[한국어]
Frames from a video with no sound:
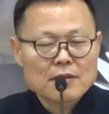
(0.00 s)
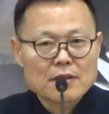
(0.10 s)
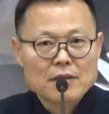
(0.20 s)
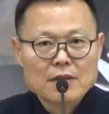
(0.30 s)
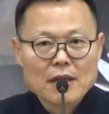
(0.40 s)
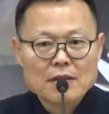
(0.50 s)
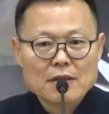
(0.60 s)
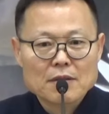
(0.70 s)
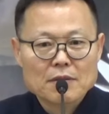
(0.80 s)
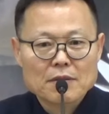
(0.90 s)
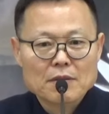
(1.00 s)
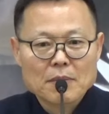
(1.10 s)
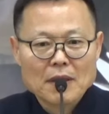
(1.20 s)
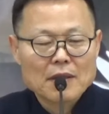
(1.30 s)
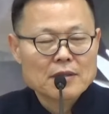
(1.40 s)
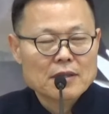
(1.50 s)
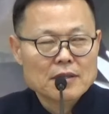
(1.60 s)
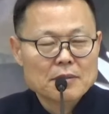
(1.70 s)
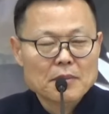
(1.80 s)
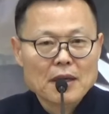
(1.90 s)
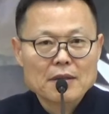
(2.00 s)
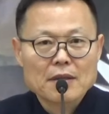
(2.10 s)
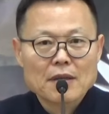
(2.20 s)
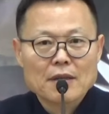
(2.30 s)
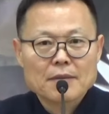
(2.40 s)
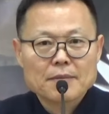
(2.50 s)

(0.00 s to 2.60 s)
이걸 사실로 또 받아들이시면 안 돼.